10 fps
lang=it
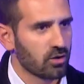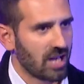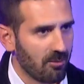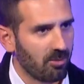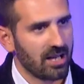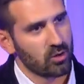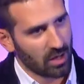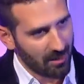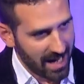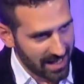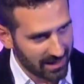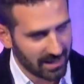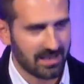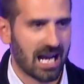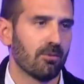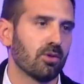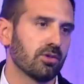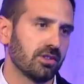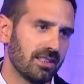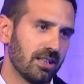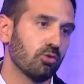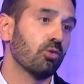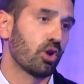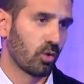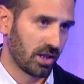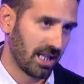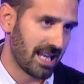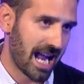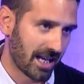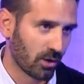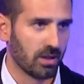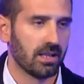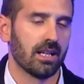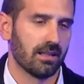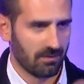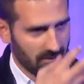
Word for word: sempre solamente diciamo, di tumori uroteliali, quindi